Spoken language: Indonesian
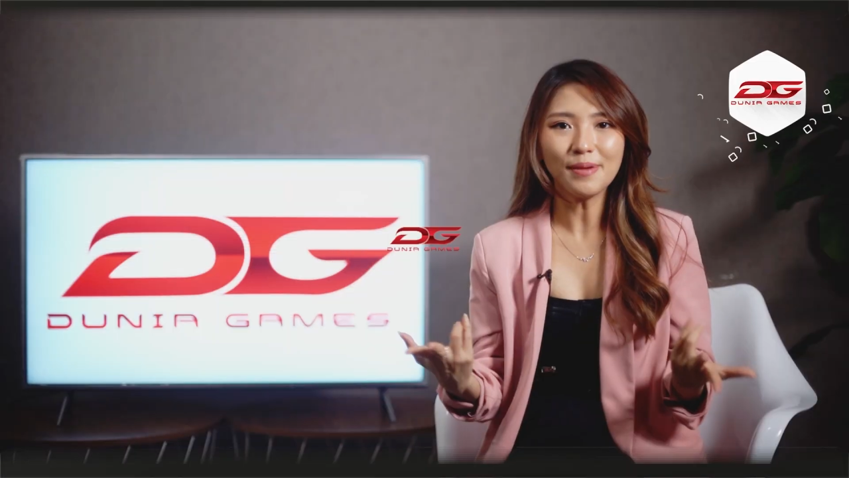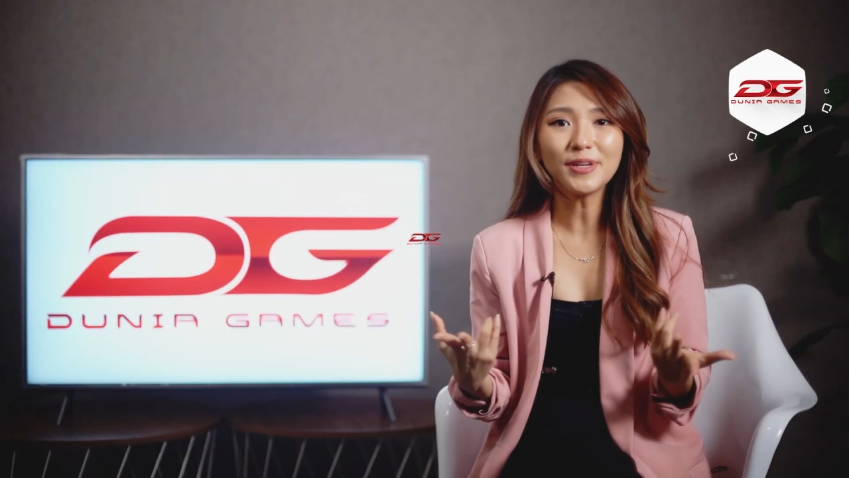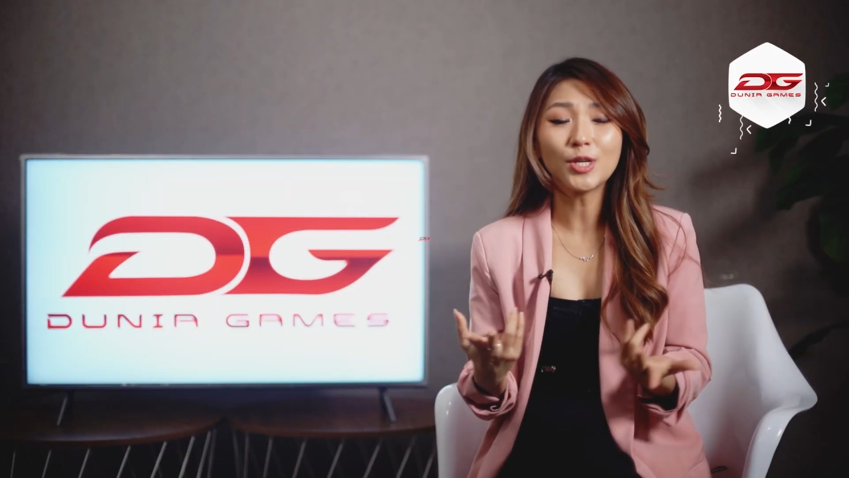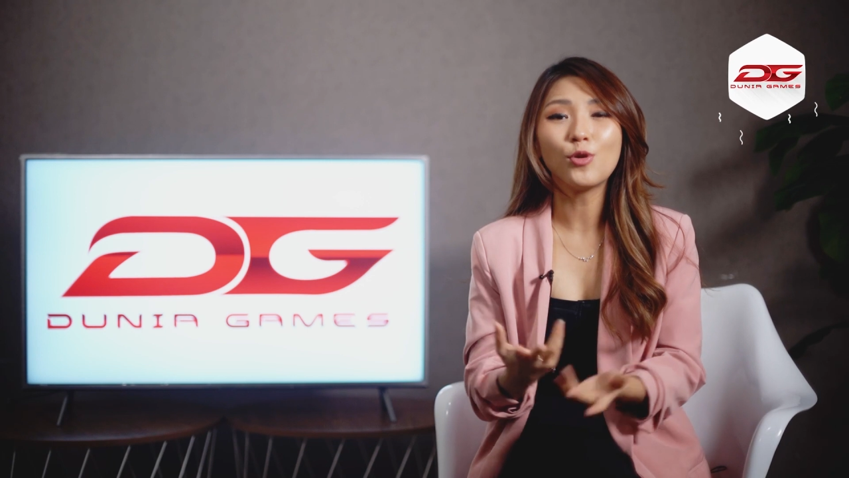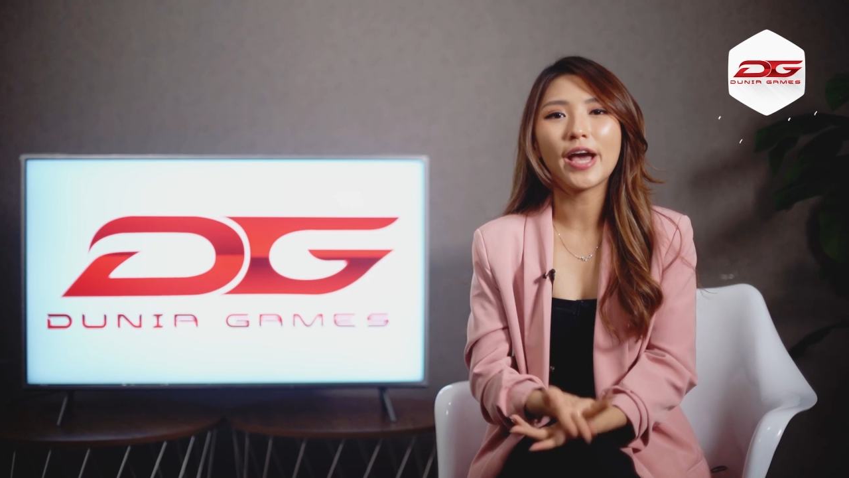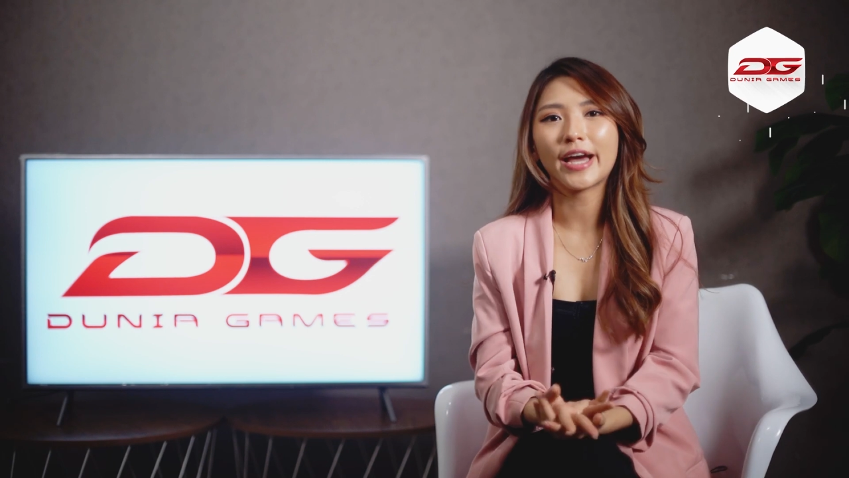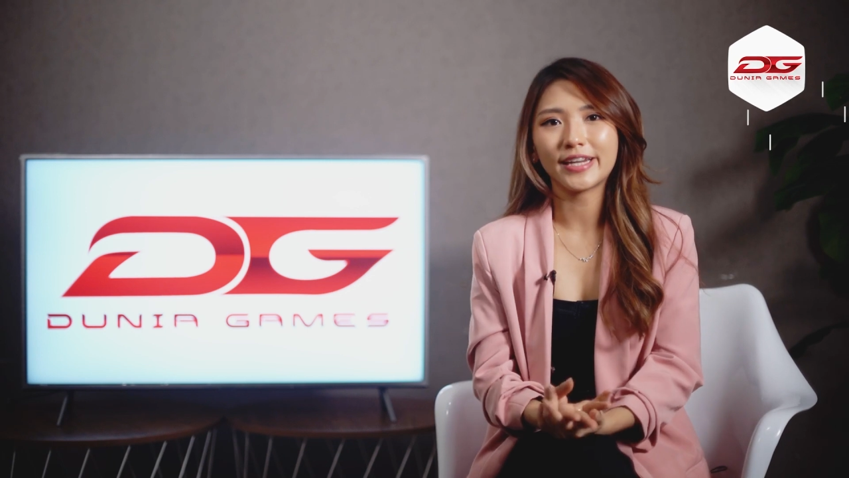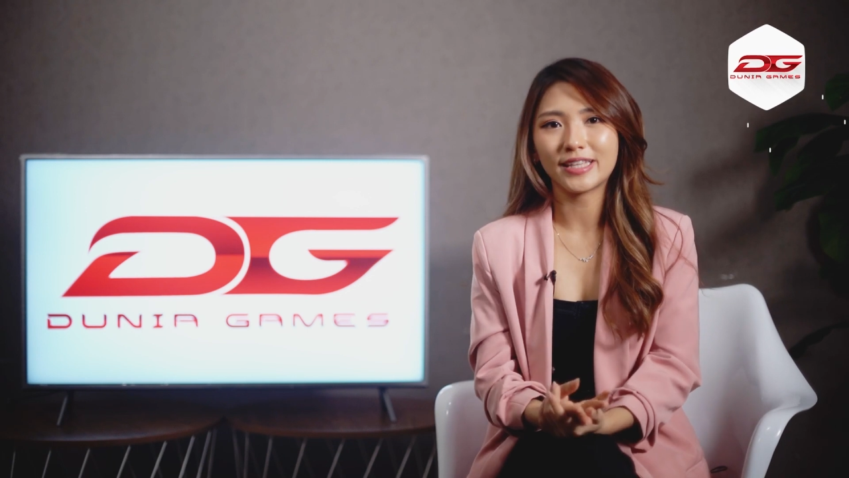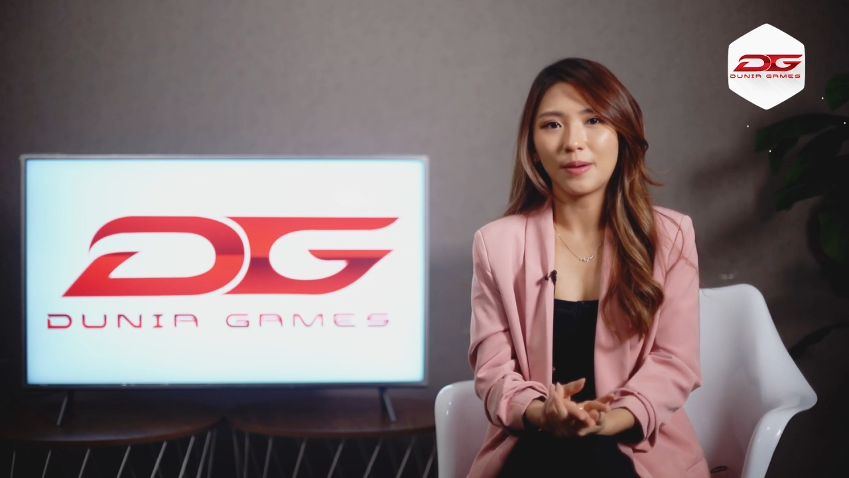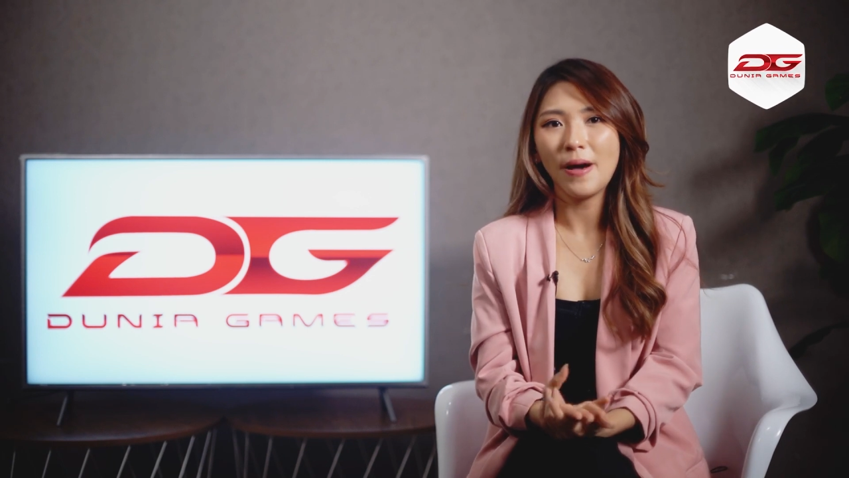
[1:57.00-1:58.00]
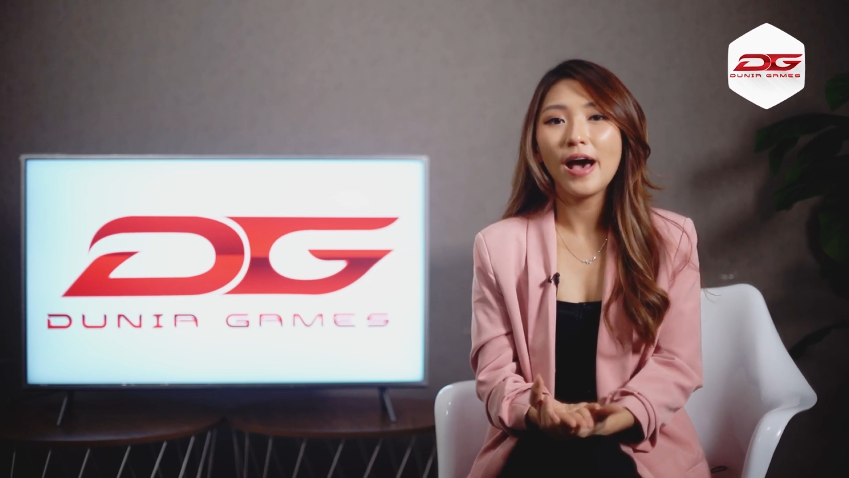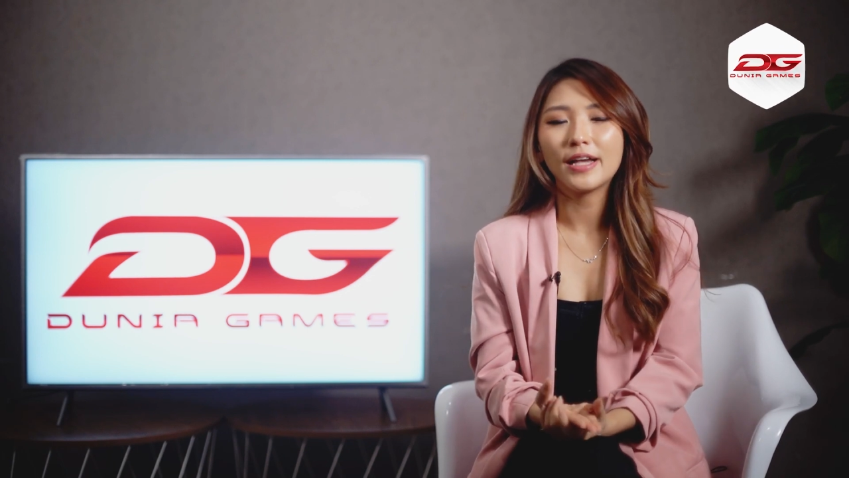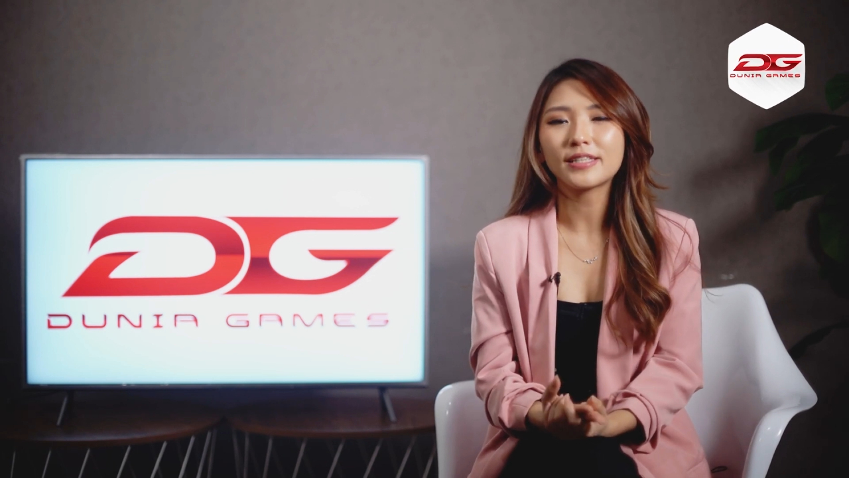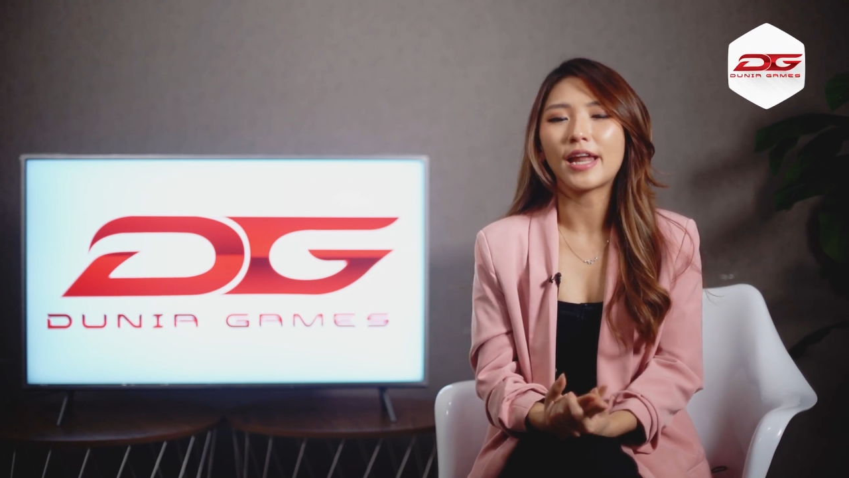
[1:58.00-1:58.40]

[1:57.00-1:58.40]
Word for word: Game kedua yang akan kita bahas